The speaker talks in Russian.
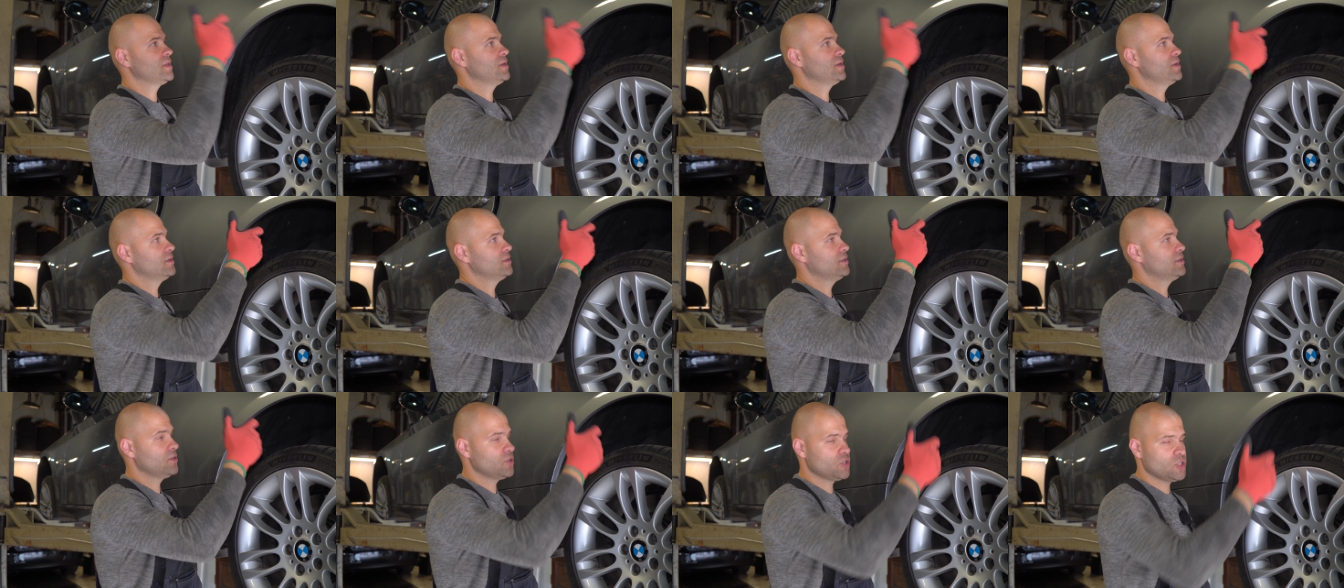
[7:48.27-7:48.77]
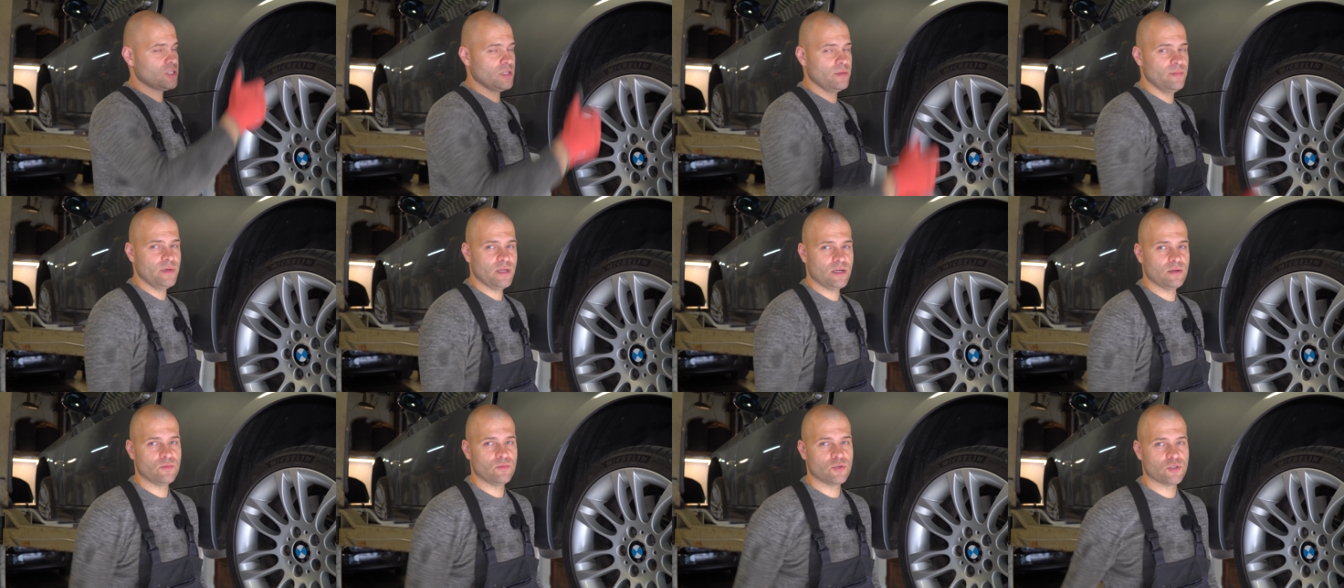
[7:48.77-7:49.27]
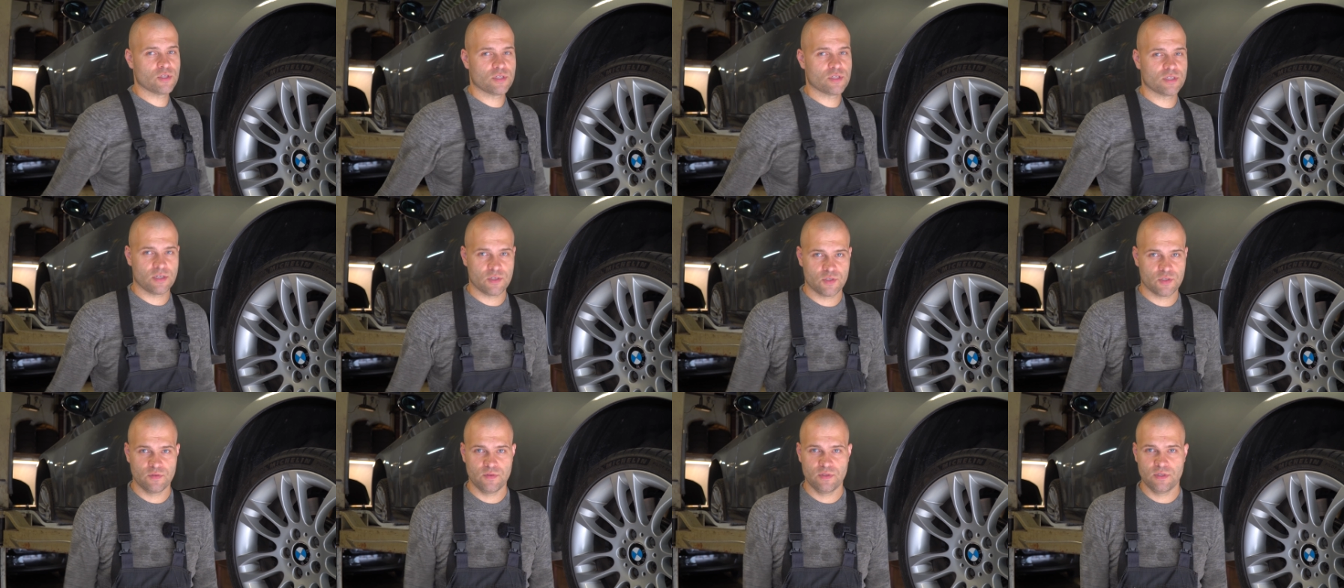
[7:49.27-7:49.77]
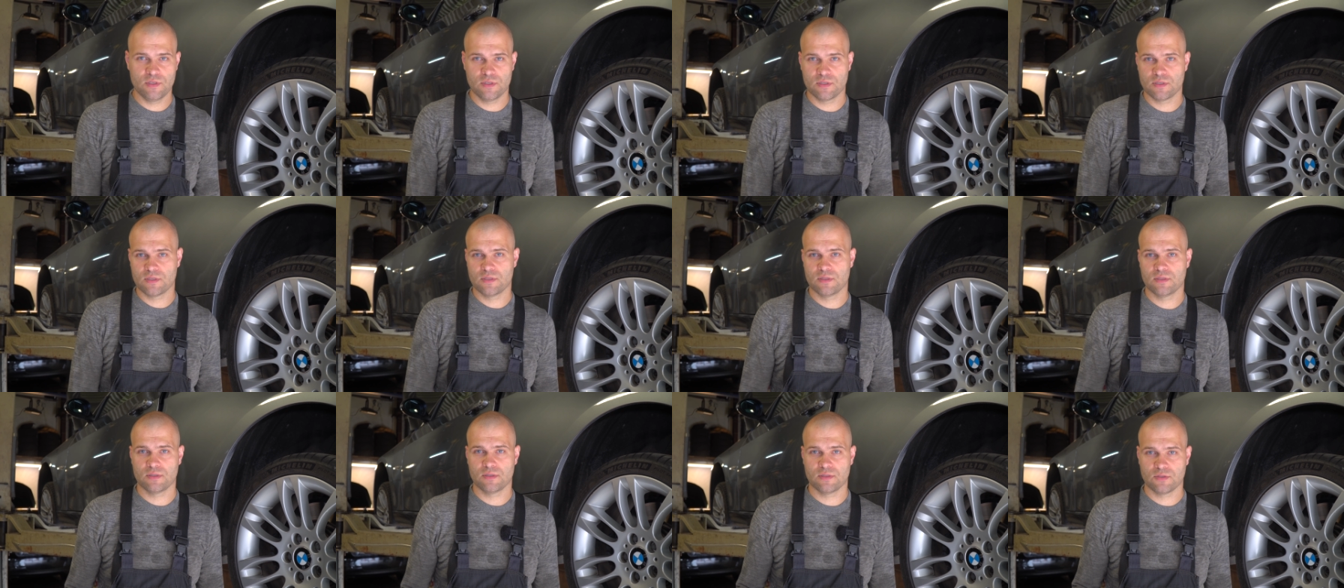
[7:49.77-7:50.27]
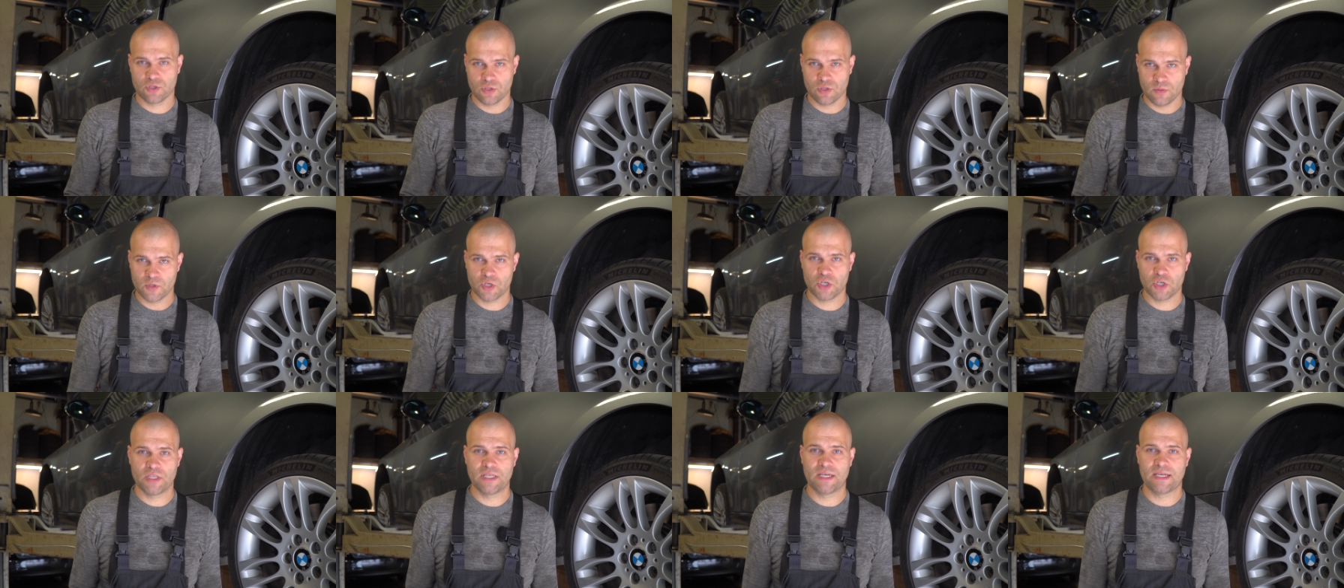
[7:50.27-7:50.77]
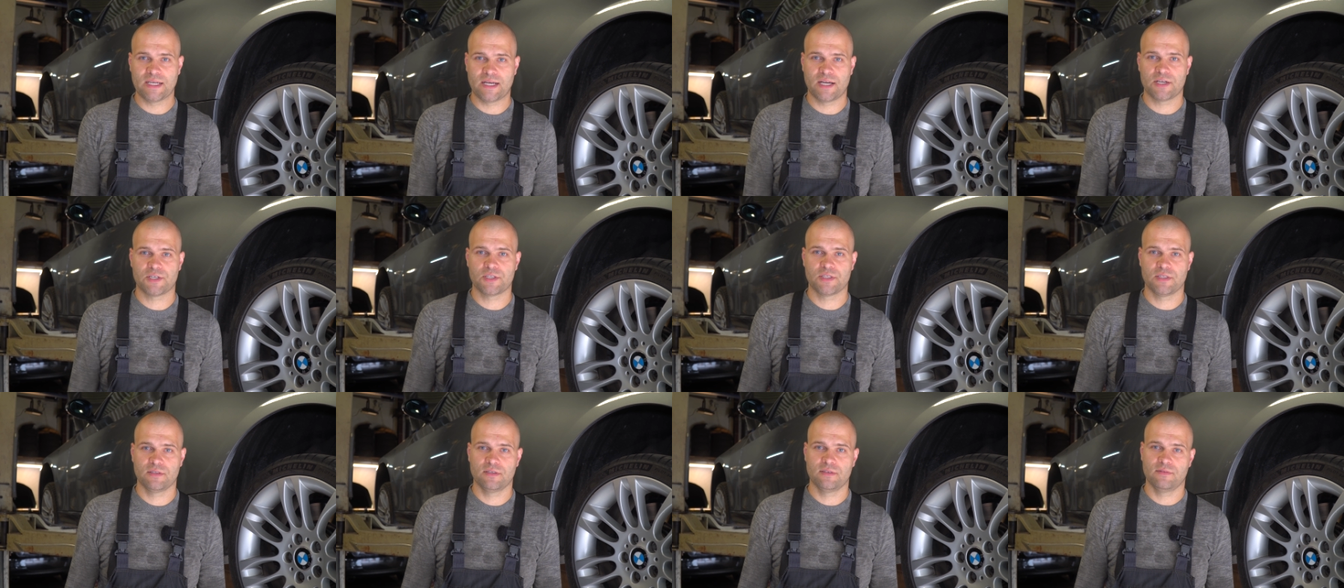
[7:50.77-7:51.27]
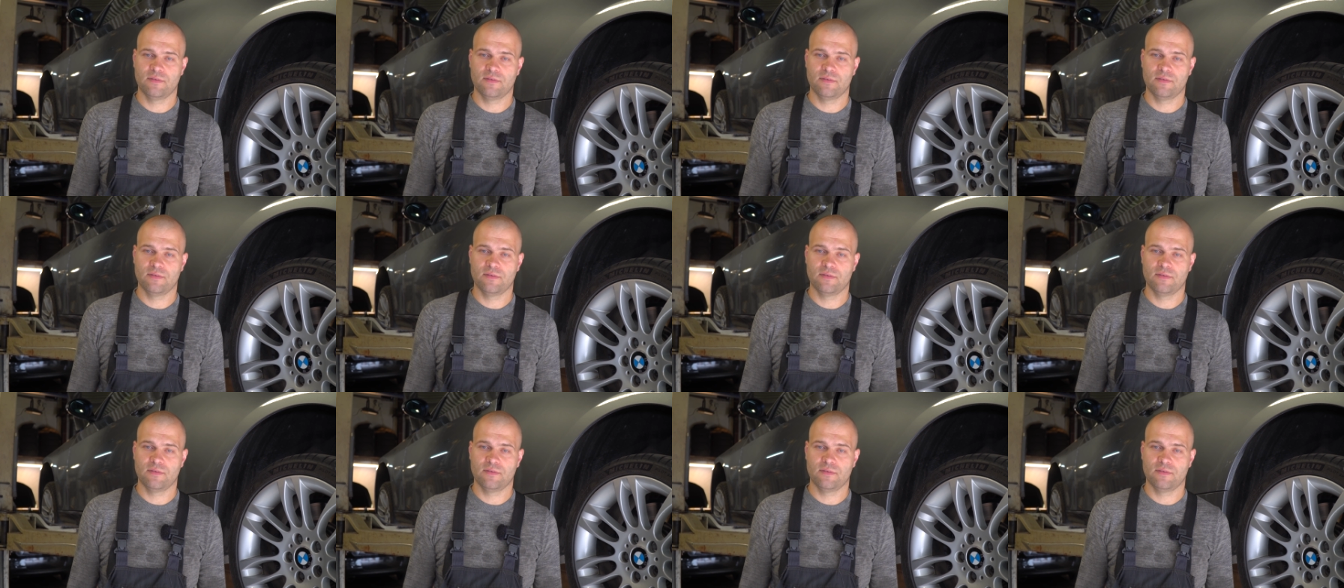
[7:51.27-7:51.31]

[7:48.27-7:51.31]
э, толщиномера можно сразу видеть, э, что машина крашена.